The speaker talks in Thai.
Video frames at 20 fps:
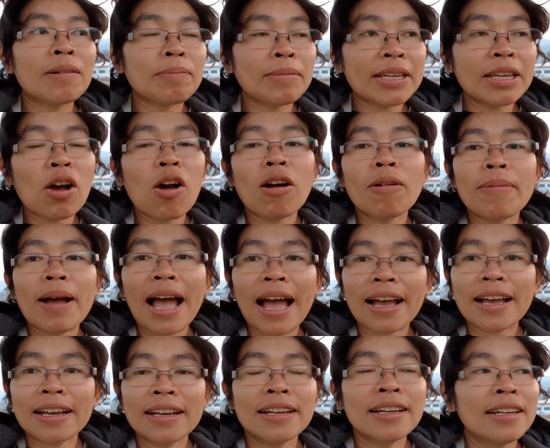มีห้องพัก
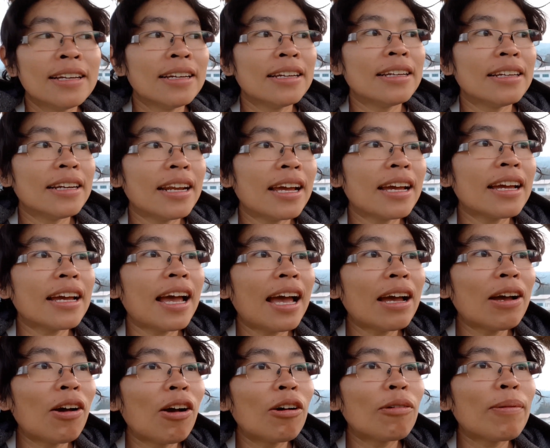นะคะ
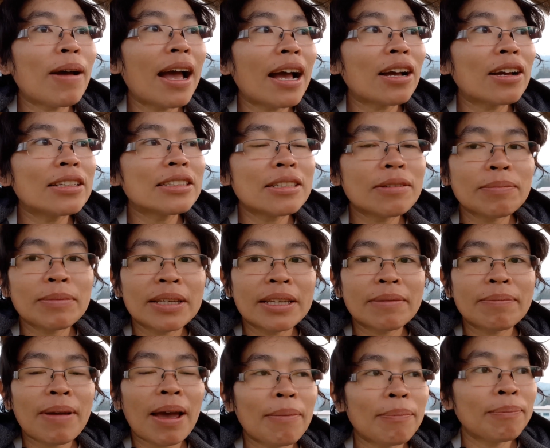ห้องพักก็จะมี
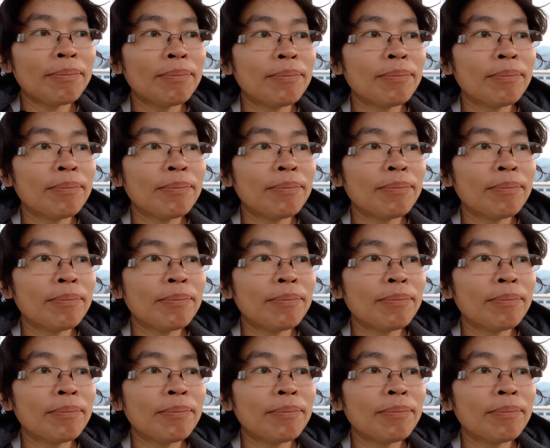แบบ